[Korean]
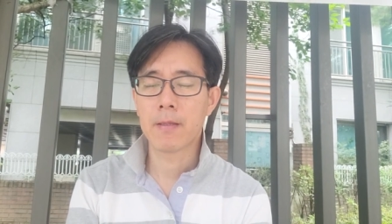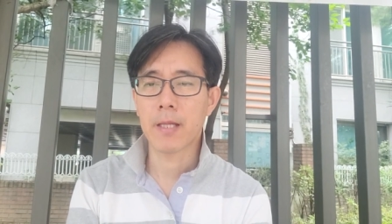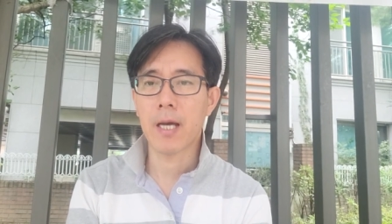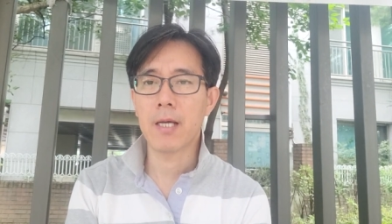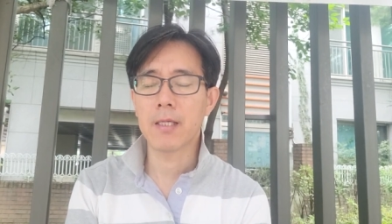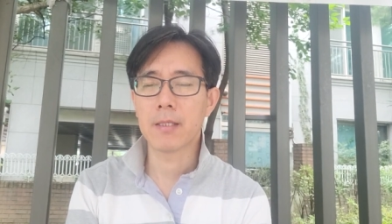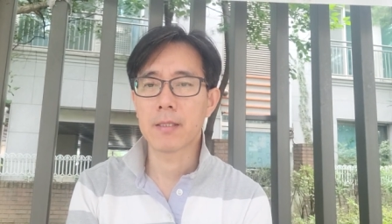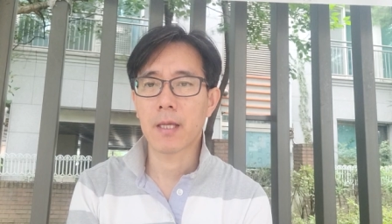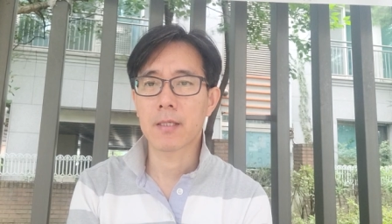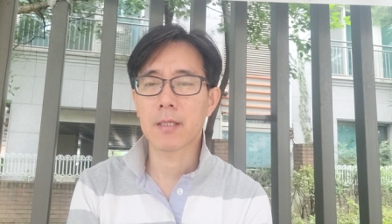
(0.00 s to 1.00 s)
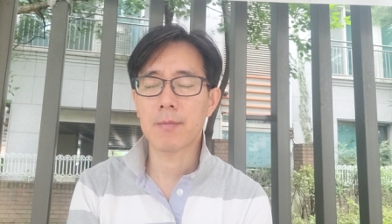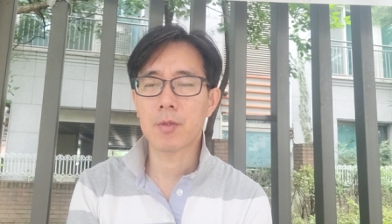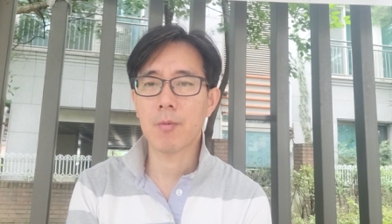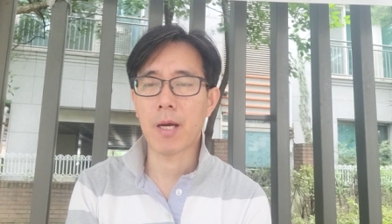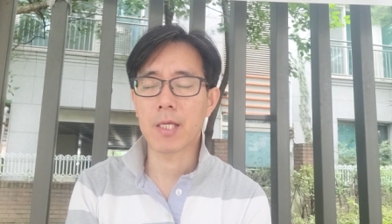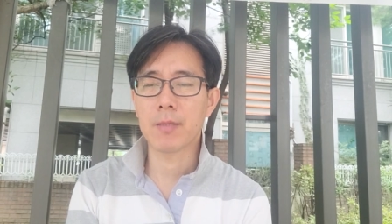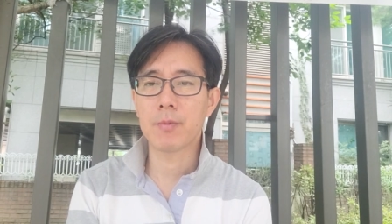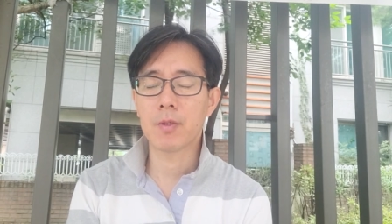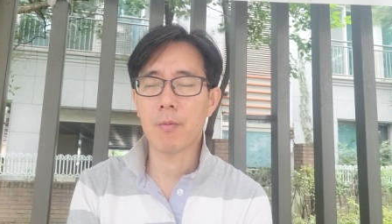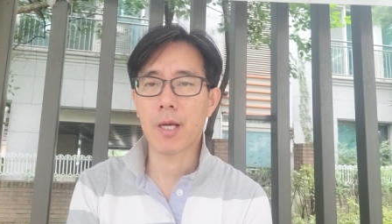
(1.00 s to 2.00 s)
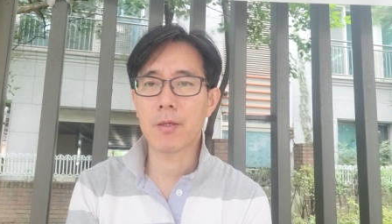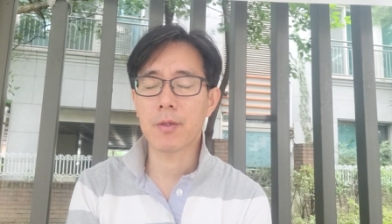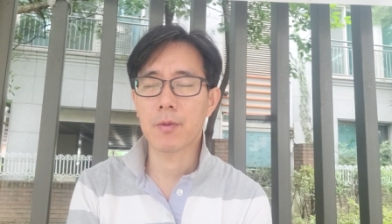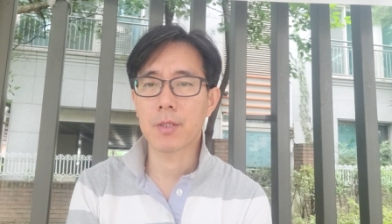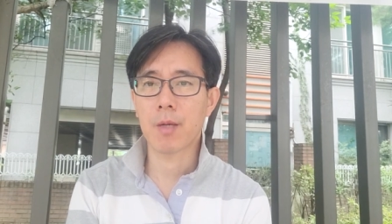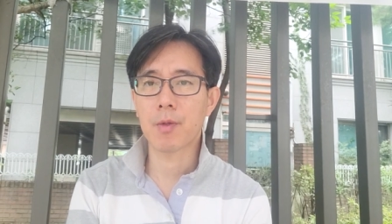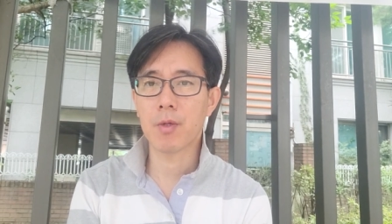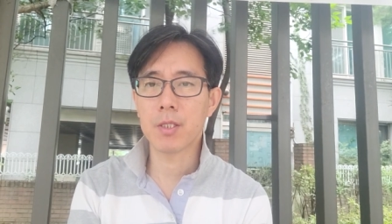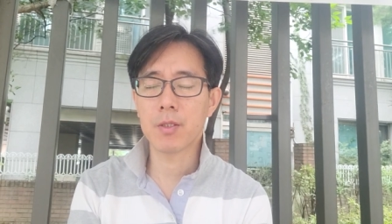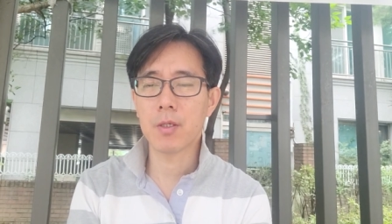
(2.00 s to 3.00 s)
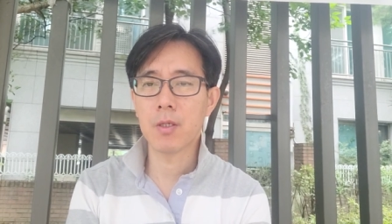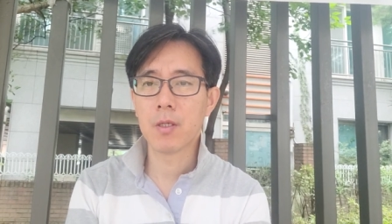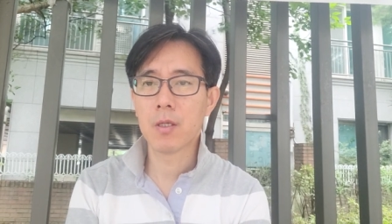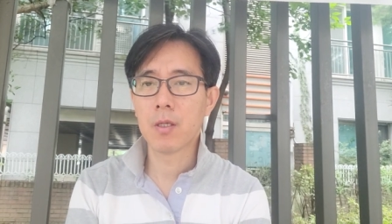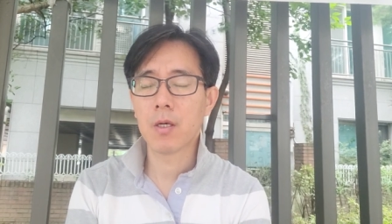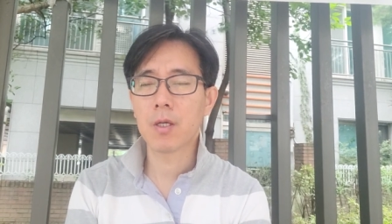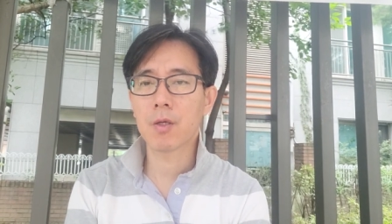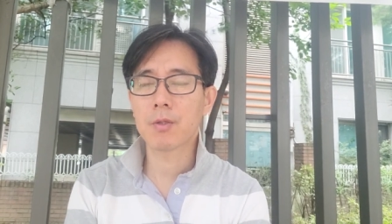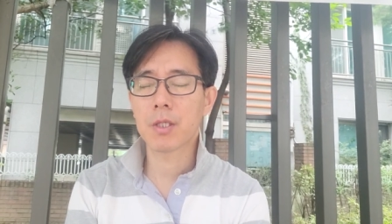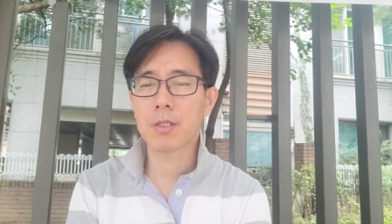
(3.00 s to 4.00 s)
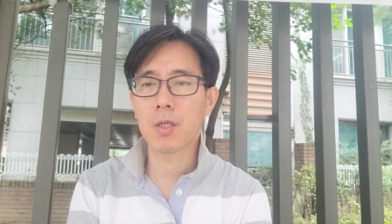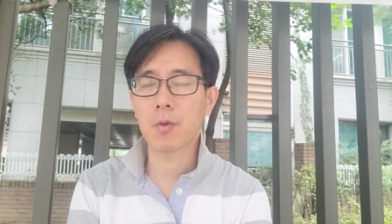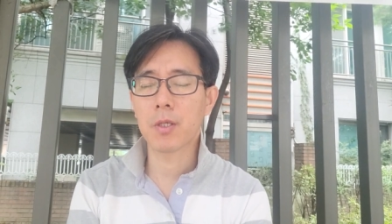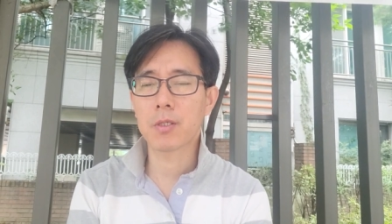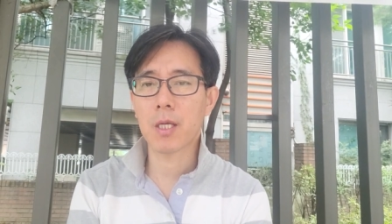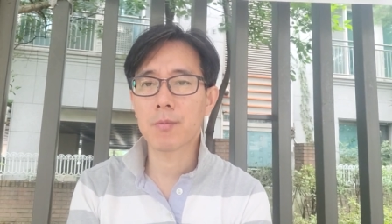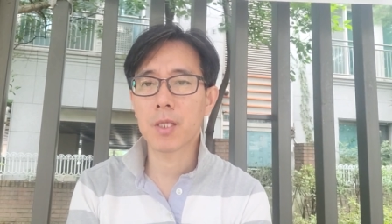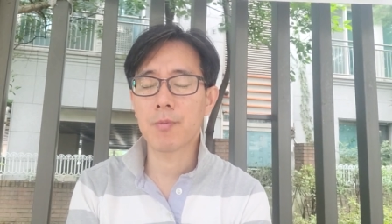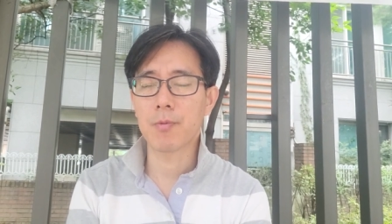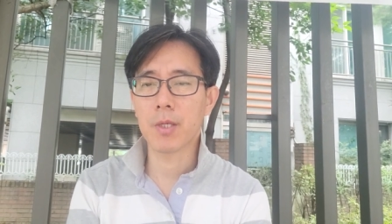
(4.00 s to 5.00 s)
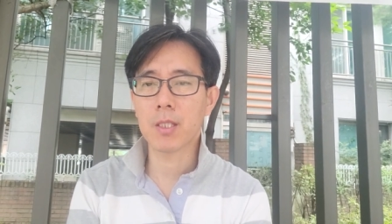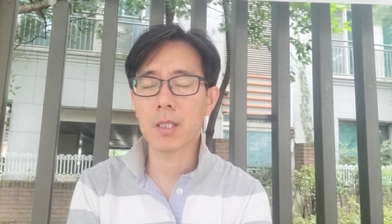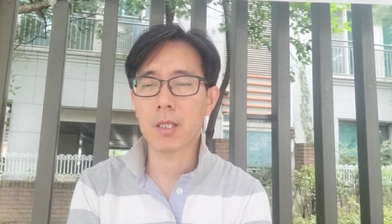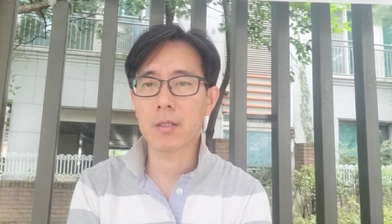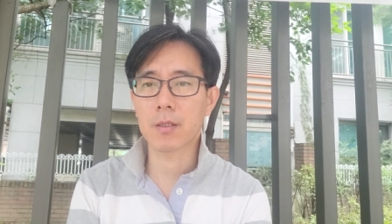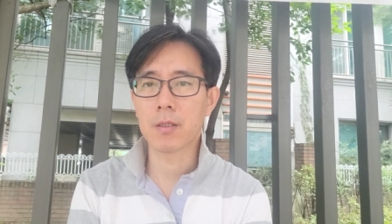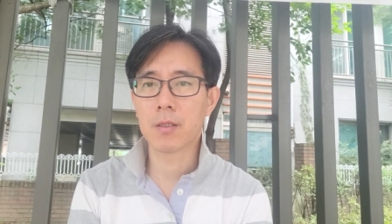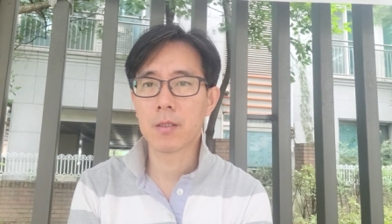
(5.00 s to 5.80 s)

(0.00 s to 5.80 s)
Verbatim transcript: 나 아닌 다른 사람들도 많이 힘들고 많이 어렵고 나보다 훨씬 더 어려운 처지에 놓여 있는 사람들이 분명히 있다라는 거예요.